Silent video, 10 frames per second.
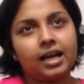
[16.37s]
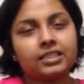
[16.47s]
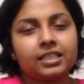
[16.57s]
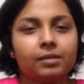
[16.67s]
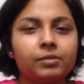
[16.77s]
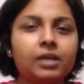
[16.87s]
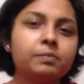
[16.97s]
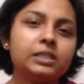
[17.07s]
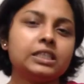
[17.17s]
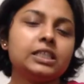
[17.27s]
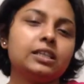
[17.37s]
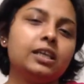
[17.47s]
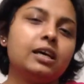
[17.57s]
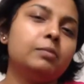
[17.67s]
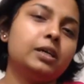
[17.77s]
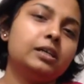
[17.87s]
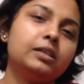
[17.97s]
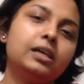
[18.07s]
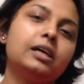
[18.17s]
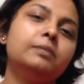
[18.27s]
আজকে আমি আপনাদের সাথে আমার
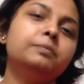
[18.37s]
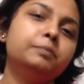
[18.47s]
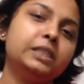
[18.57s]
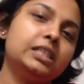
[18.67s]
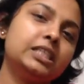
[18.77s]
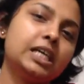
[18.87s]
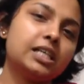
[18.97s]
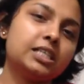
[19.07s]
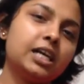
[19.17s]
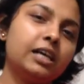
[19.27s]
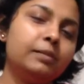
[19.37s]
বিদেশে আসা